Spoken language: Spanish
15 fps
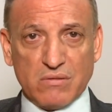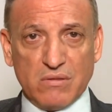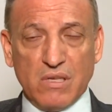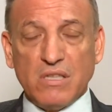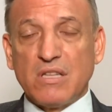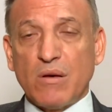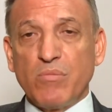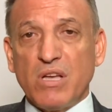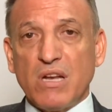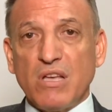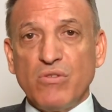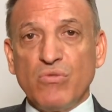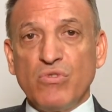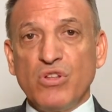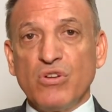y también hay
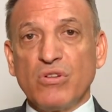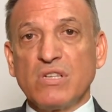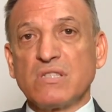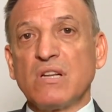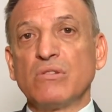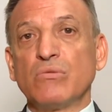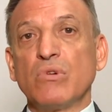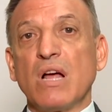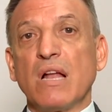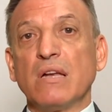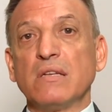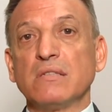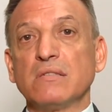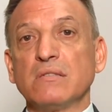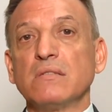uniones
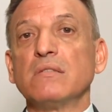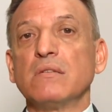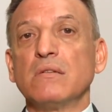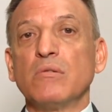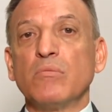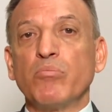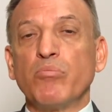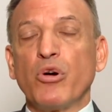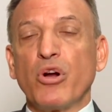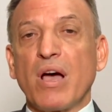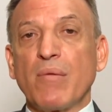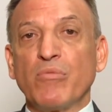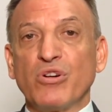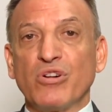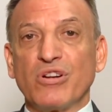naturales por
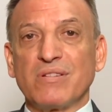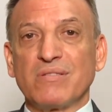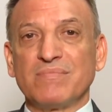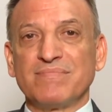amor.